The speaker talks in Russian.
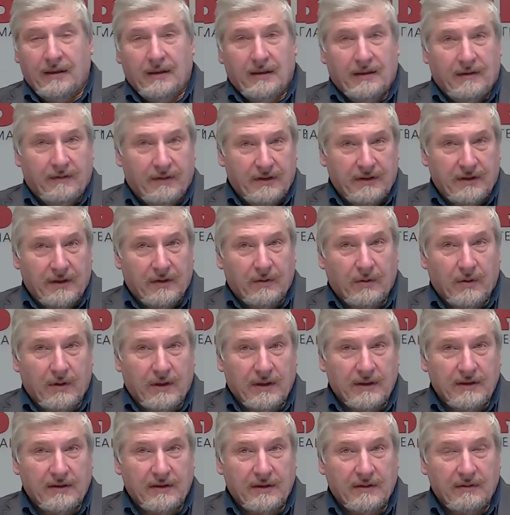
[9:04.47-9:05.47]

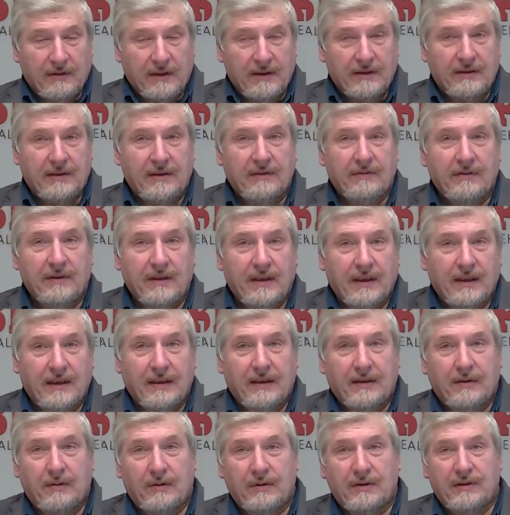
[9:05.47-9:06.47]
Высококонсервативные
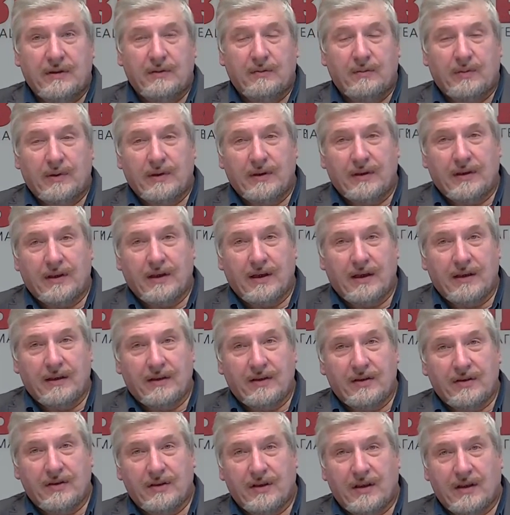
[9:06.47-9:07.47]

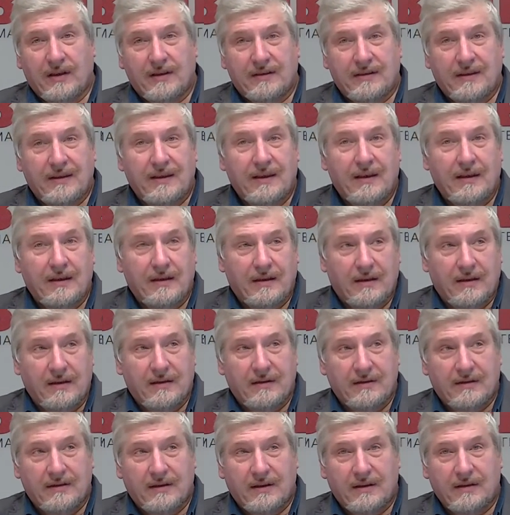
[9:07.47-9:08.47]
ультимбронхиальные железы или
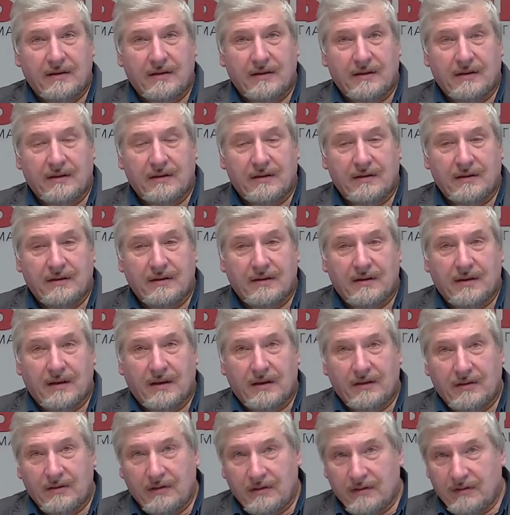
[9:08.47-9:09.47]
кальцитониноциты,
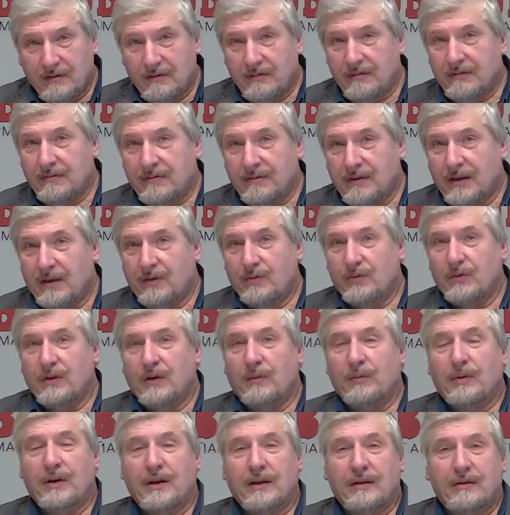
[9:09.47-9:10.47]
они дают
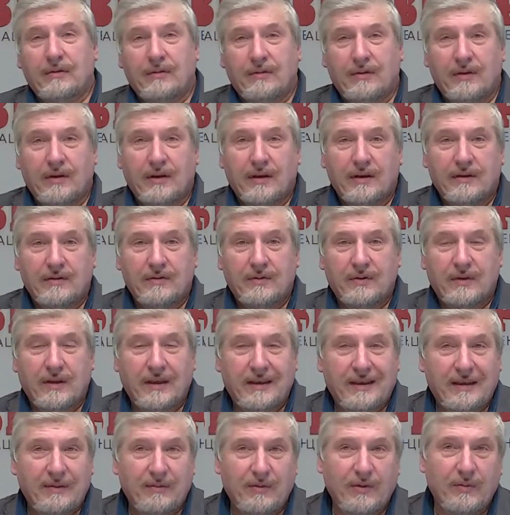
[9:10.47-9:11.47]
обратную реакцию.
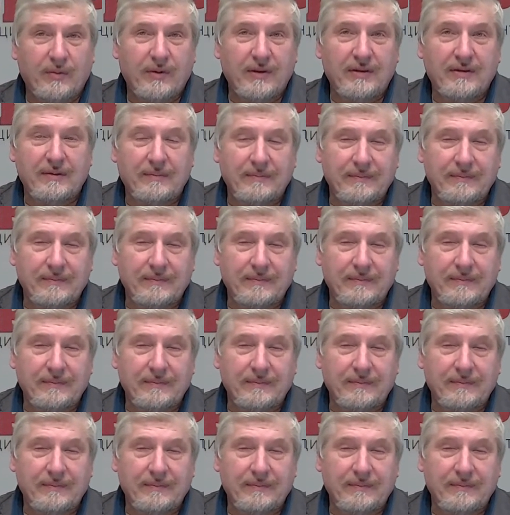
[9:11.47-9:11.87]
Таким образом,